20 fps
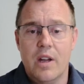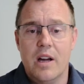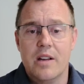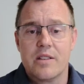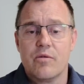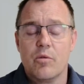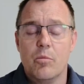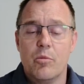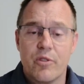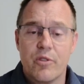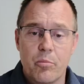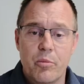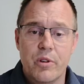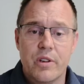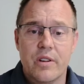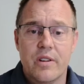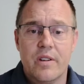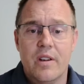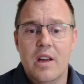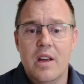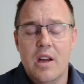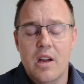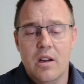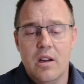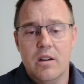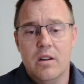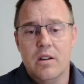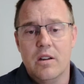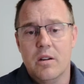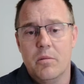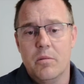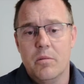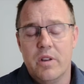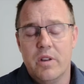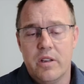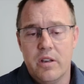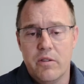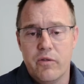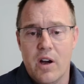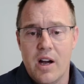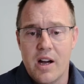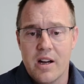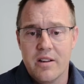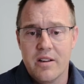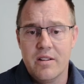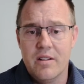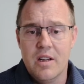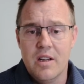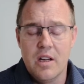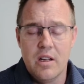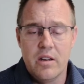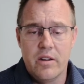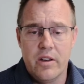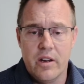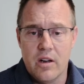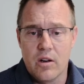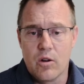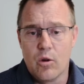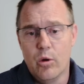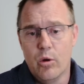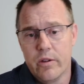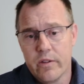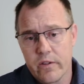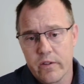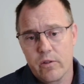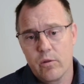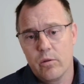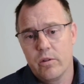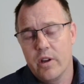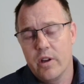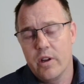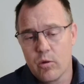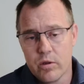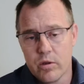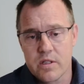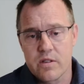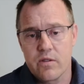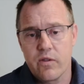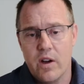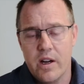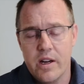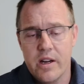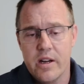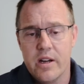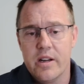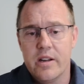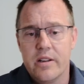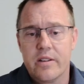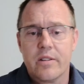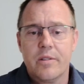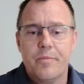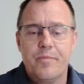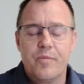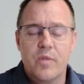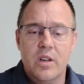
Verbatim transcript: Also wir müssen bitte äh, die Frage der Kunst und der Kunstfreiheit,